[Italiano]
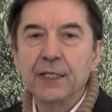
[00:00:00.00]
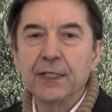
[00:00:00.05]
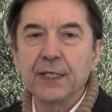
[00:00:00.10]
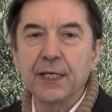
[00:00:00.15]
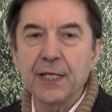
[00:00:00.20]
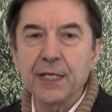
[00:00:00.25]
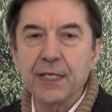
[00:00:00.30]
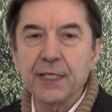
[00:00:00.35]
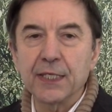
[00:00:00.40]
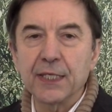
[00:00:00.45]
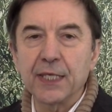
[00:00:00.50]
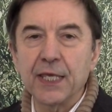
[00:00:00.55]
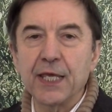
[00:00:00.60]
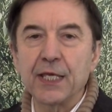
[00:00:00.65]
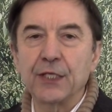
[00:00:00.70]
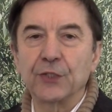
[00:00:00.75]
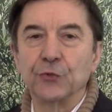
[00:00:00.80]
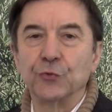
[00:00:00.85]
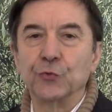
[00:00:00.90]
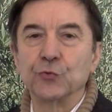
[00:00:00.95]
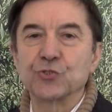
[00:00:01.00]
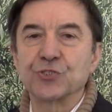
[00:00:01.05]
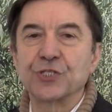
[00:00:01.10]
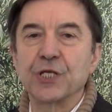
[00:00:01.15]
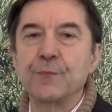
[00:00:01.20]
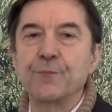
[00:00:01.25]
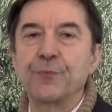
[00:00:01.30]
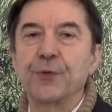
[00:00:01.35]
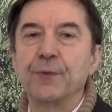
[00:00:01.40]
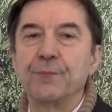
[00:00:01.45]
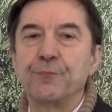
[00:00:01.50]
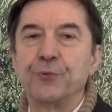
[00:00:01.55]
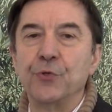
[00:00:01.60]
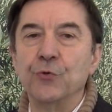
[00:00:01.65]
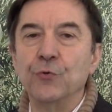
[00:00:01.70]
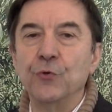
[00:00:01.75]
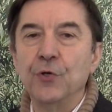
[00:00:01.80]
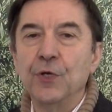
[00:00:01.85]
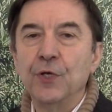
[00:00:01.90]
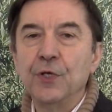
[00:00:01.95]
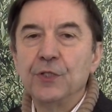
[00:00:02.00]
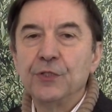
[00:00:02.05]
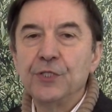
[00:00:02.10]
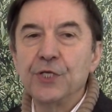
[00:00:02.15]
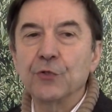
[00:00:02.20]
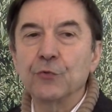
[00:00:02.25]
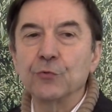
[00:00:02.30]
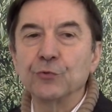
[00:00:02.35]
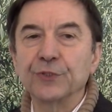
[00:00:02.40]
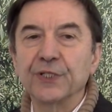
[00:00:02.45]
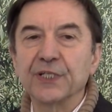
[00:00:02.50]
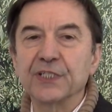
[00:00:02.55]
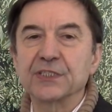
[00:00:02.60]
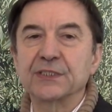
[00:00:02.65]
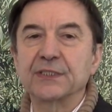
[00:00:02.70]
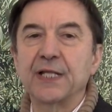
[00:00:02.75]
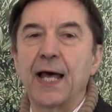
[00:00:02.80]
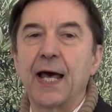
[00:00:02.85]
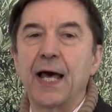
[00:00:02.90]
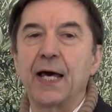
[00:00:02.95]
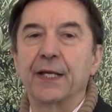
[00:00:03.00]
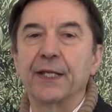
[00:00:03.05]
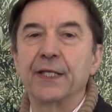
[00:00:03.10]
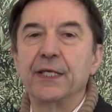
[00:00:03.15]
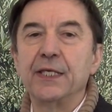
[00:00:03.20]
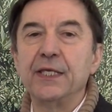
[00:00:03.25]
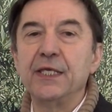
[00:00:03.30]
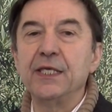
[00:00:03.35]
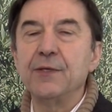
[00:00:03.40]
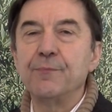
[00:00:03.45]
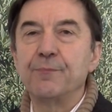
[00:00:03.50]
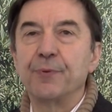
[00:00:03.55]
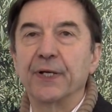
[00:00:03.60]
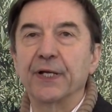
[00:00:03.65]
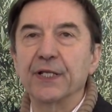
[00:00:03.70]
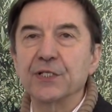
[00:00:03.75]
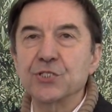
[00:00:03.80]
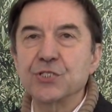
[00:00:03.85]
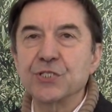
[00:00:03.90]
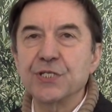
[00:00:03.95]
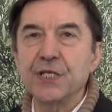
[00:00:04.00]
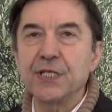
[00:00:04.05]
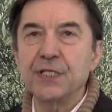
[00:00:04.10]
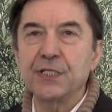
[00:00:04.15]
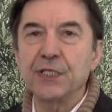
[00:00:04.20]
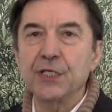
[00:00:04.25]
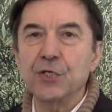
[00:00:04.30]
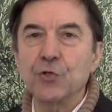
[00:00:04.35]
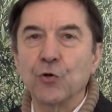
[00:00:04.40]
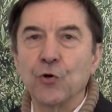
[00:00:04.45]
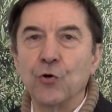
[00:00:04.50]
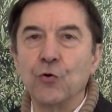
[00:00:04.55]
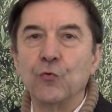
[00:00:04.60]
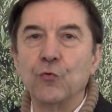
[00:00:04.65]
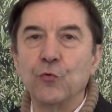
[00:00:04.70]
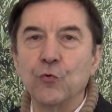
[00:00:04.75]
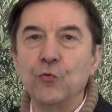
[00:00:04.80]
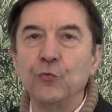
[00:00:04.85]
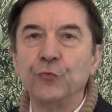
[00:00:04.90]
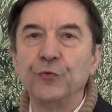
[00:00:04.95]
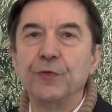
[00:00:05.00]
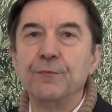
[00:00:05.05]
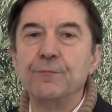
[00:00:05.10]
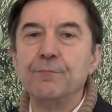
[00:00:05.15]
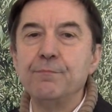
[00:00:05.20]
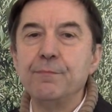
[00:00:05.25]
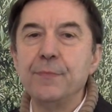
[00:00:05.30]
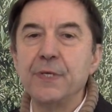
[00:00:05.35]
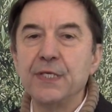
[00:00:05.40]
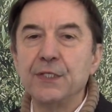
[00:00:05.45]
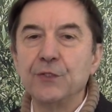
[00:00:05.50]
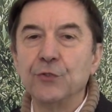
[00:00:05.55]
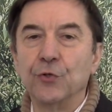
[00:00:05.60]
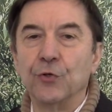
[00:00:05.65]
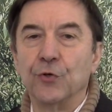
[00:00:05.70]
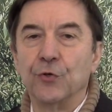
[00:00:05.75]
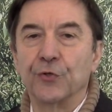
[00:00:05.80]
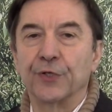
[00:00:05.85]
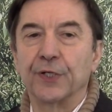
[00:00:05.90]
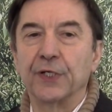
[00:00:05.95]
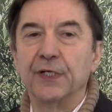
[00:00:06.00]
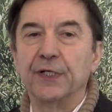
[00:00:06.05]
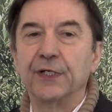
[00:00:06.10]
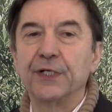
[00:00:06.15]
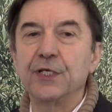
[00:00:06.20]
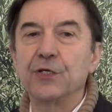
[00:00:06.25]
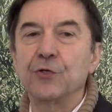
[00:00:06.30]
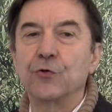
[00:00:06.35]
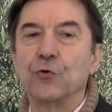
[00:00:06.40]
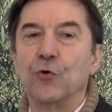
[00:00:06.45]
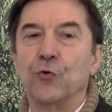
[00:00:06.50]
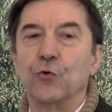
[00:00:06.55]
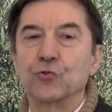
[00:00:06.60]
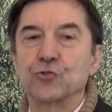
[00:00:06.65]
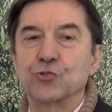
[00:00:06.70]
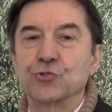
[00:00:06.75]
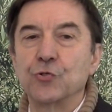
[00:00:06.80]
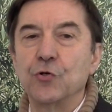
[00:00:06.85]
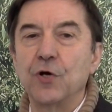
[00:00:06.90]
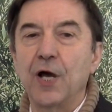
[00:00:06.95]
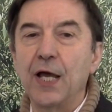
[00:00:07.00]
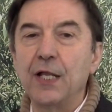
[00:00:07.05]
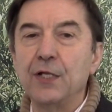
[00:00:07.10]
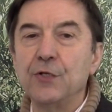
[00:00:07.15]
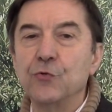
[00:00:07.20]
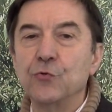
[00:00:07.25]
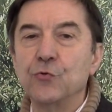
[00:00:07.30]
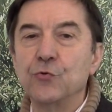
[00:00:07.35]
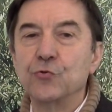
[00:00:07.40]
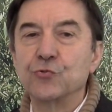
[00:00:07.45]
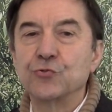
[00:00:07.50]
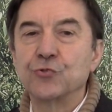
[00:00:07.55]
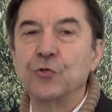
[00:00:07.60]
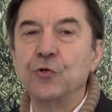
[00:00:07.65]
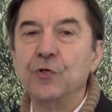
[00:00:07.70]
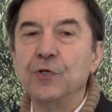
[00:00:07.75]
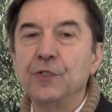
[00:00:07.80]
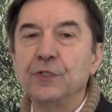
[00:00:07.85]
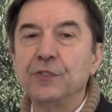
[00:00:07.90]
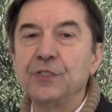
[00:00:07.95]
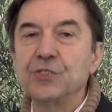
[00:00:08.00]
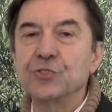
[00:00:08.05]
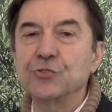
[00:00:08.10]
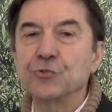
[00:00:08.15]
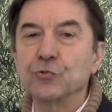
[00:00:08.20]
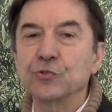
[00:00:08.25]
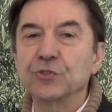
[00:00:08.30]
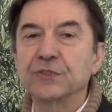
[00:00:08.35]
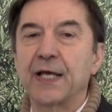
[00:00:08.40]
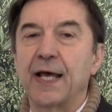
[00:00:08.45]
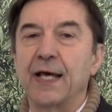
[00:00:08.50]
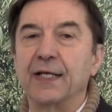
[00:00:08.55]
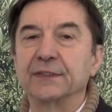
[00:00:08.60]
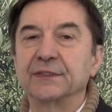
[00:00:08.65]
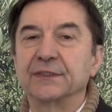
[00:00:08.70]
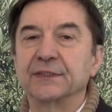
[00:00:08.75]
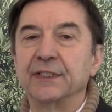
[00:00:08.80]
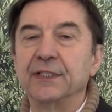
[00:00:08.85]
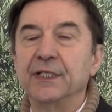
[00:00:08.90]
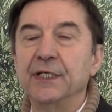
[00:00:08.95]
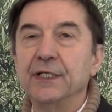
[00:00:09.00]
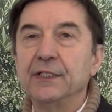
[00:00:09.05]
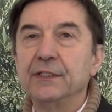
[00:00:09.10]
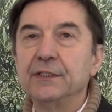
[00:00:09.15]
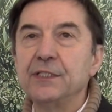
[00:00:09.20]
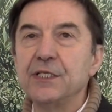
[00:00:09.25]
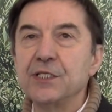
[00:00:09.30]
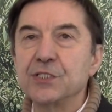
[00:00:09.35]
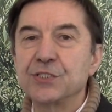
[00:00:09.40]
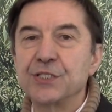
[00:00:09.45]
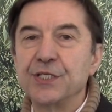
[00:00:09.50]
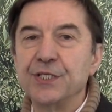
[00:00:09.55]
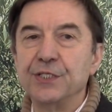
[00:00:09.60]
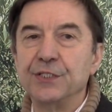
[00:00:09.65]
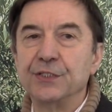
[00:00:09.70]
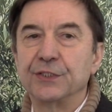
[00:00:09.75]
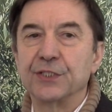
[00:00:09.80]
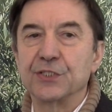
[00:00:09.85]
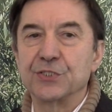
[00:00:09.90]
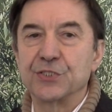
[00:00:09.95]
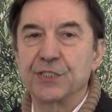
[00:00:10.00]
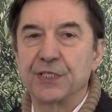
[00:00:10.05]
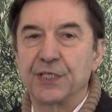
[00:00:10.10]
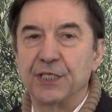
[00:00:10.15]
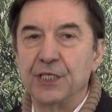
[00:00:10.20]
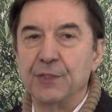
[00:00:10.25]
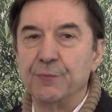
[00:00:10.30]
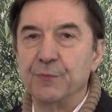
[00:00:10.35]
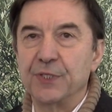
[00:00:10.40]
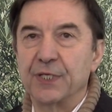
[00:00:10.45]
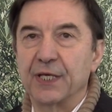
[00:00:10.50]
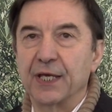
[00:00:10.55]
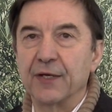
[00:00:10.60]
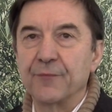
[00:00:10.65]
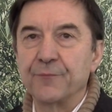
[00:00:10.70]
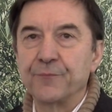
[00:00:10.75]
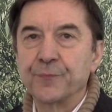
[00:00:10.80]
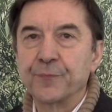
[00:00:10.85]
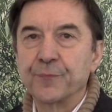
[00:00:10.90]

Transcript: che richiedono sempre più di contrastare i parassiti con un minor ricorso all'uso di sostanze di sintesi chimica.